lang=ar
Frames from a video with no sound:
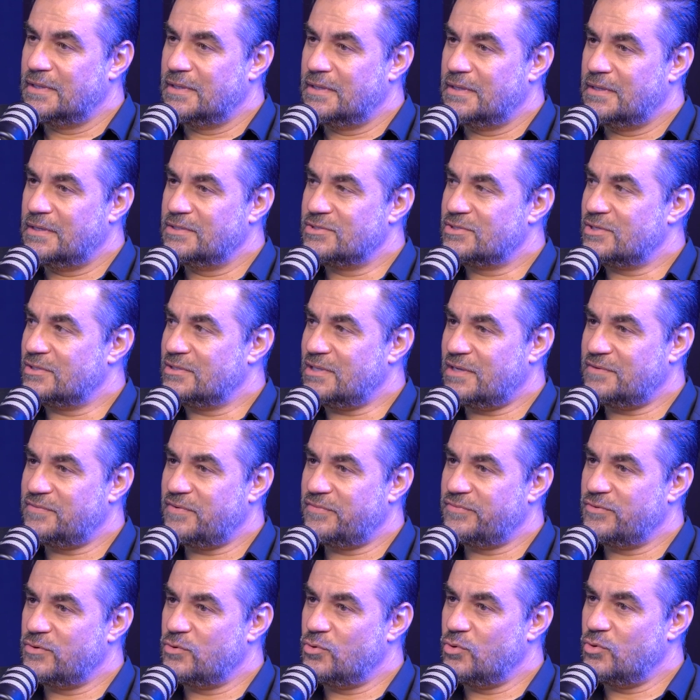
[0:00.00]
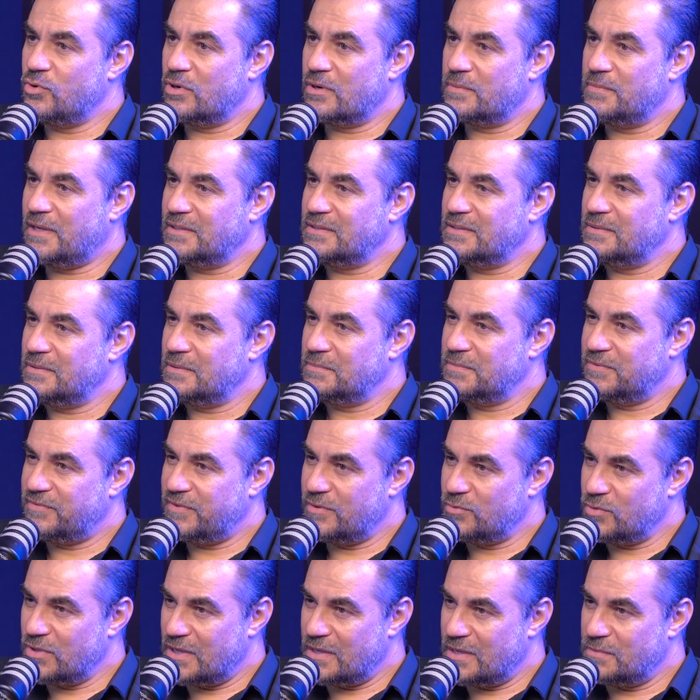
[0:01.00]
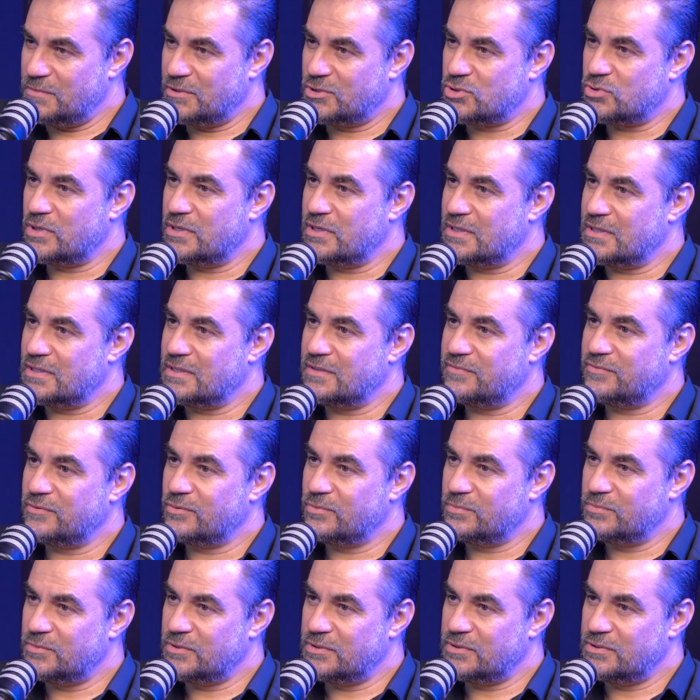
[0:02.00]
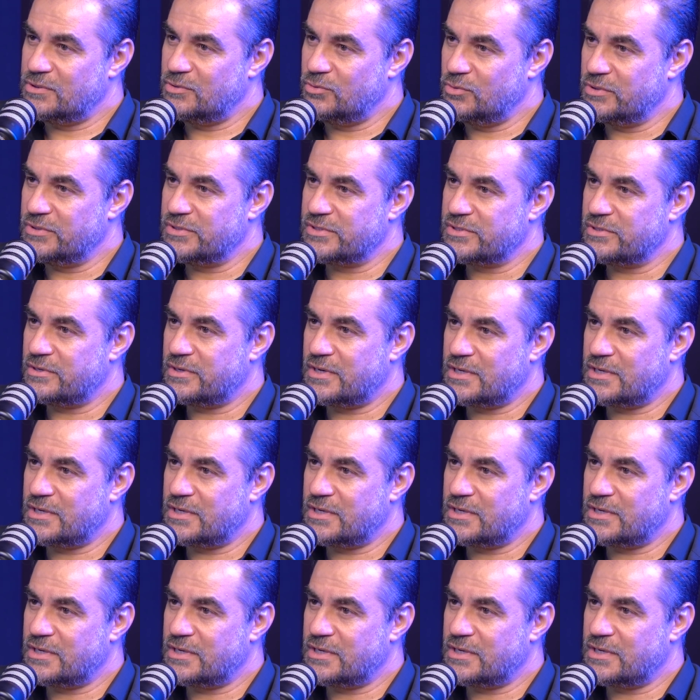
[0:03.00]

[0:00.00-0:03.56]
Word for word: الانذار تعرفه في الكوره لما حد يعمل فاول جامد شويه كده فيقوم مديله انذار